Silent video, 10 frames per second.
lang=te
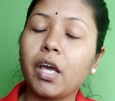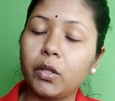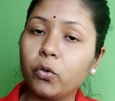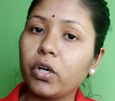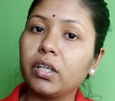
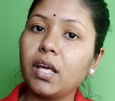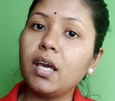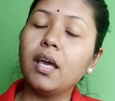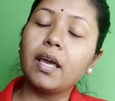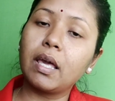ఎందుకంటే
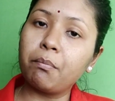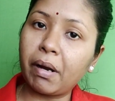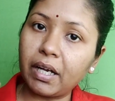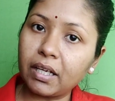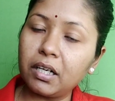ఈ
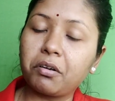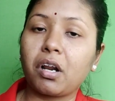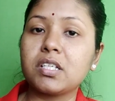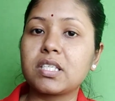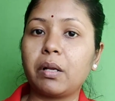మెడికల్
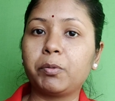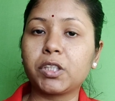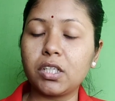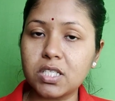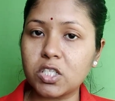
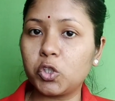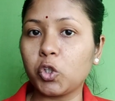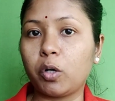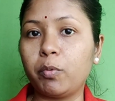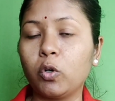ట్రాన్స్క్రిప్షనిస్ట్
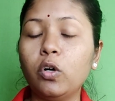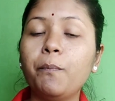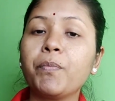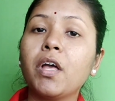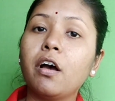జాబ్లో
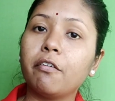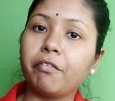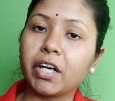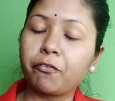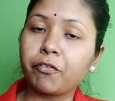
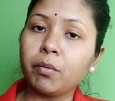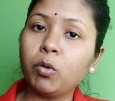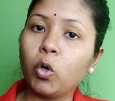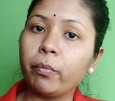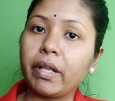వర్క్ ఫ్రమ్
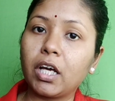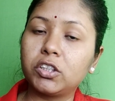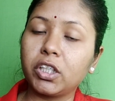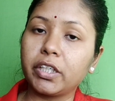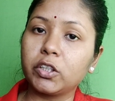హోమ్ ఎలా
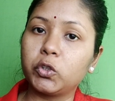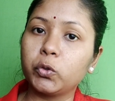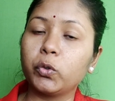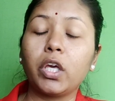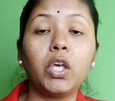చేయొచ్చు
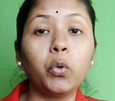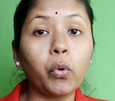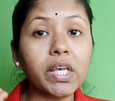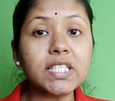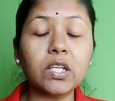
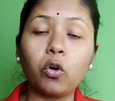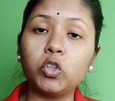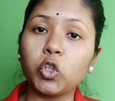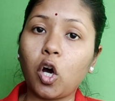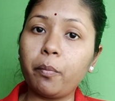యుఎస్లో
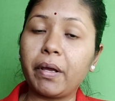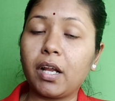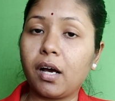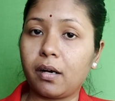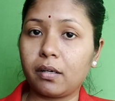జాబ్
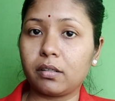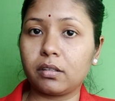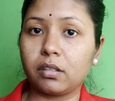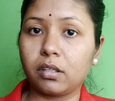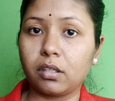ఎలా
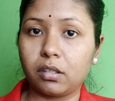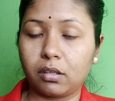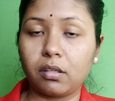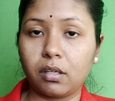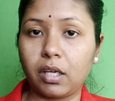
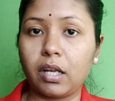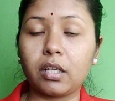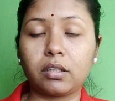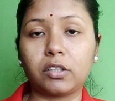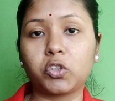ఎలా
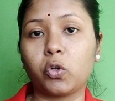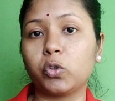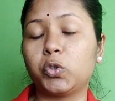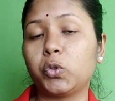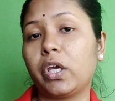
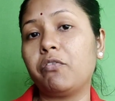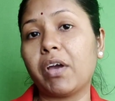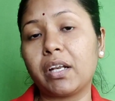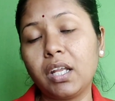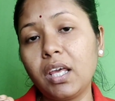తెచ్చుకోవచ్చు
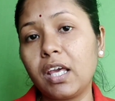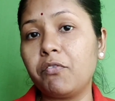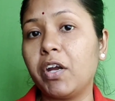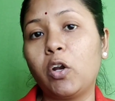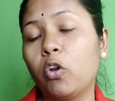ఇవన్నీ ఈ
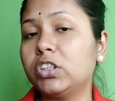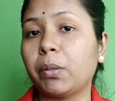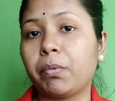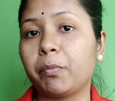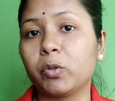వీడియోలో
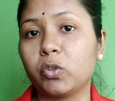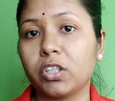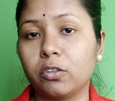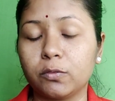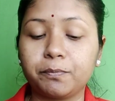
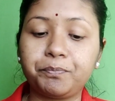చెప్పబోతున్నాను